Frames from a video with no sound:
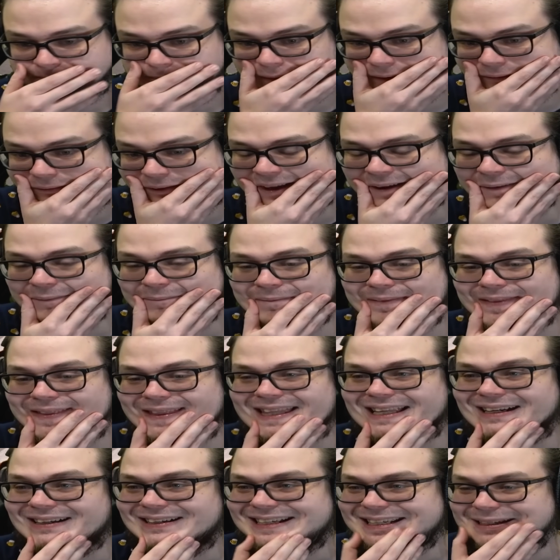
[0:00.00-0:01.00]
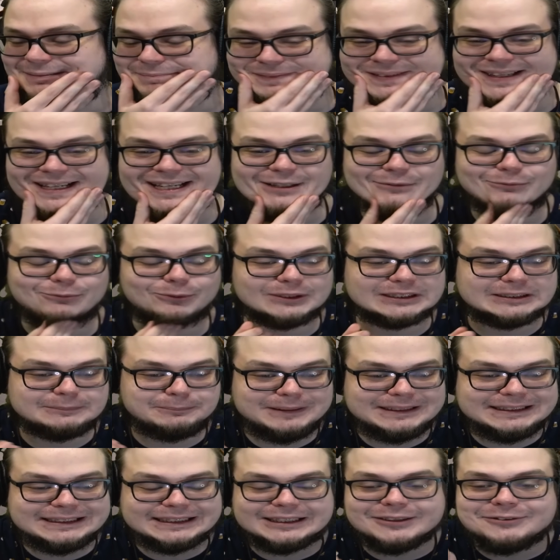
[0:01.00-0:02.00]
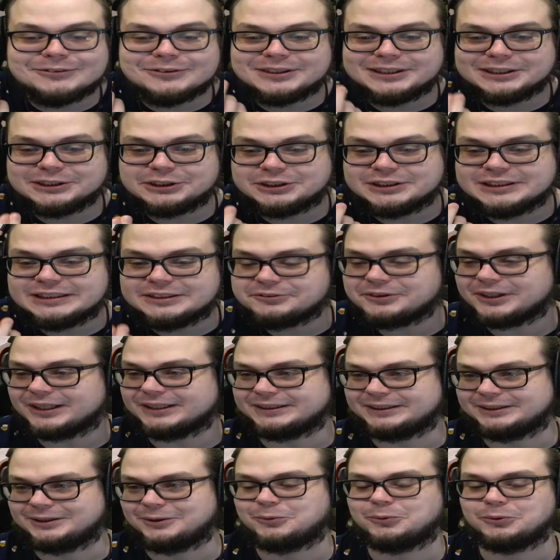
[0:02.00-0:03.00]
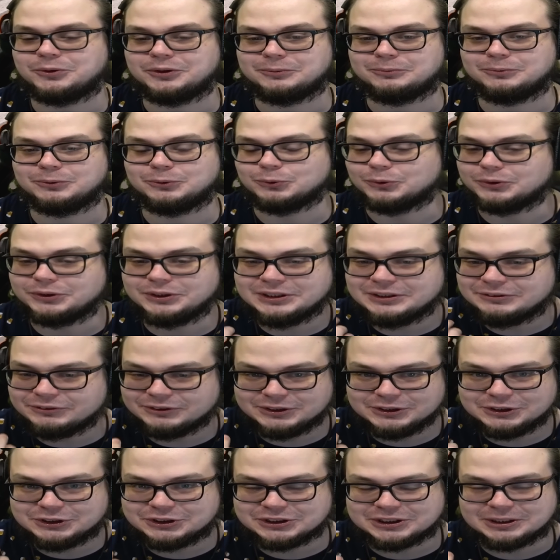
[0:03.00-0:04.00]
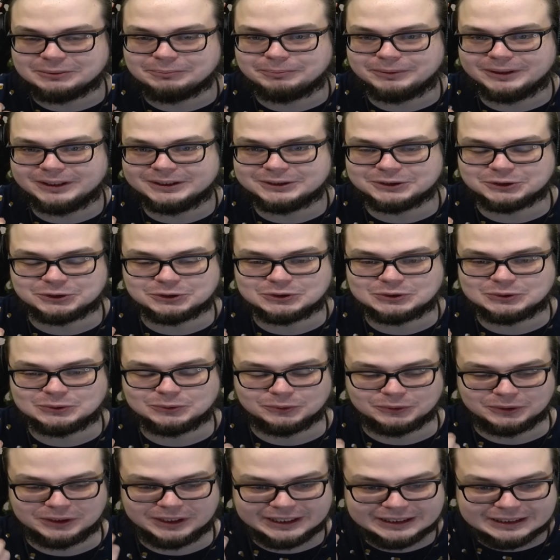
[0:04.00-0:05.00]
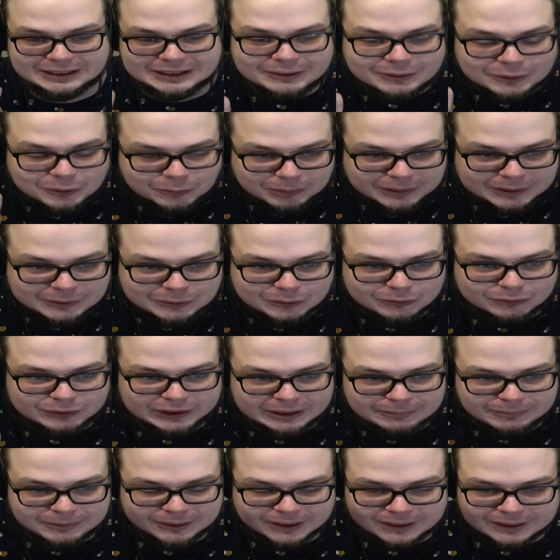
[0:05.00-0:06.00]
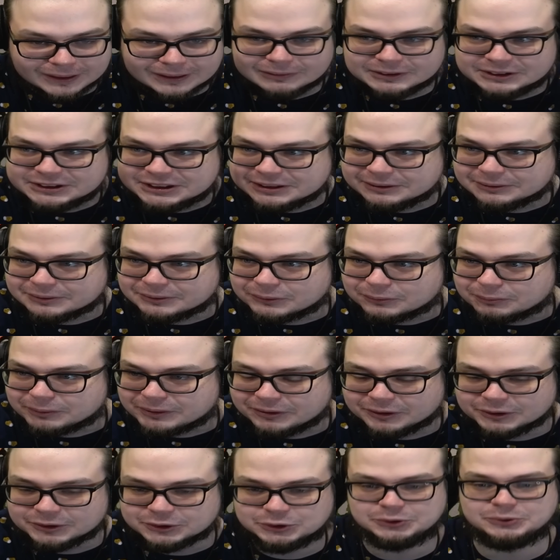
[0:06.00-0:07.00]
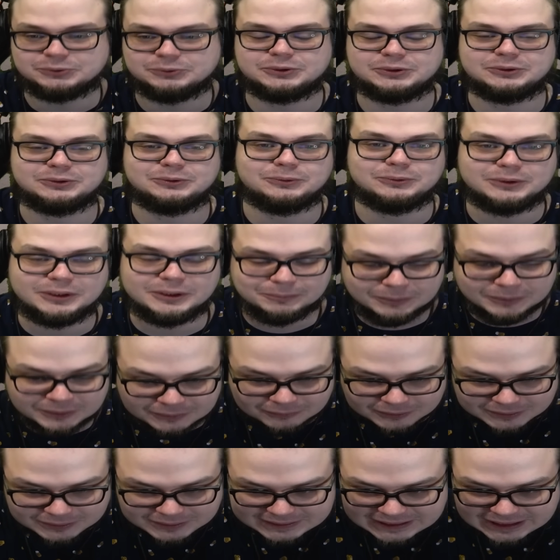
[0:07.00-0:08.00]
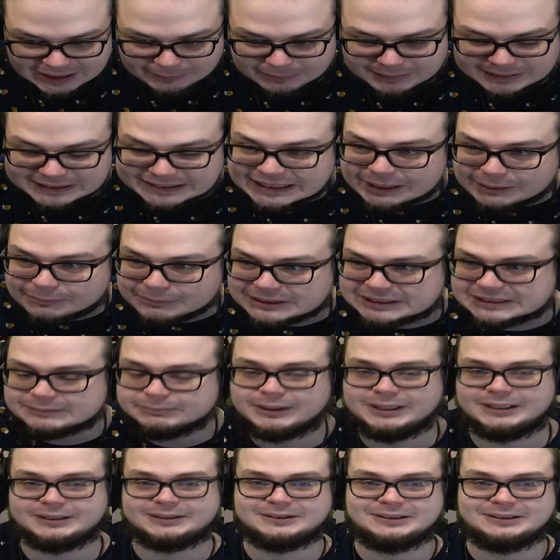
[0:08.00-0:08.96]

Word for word: Давай, давай. Leap for Speed это 2009 какой-нибудь, но не 2005-2006. Ну, да. А я это говорю про то время, когда вообще, ну, понимаешь, еще вот, ну, как бы, вот самый-самый смак.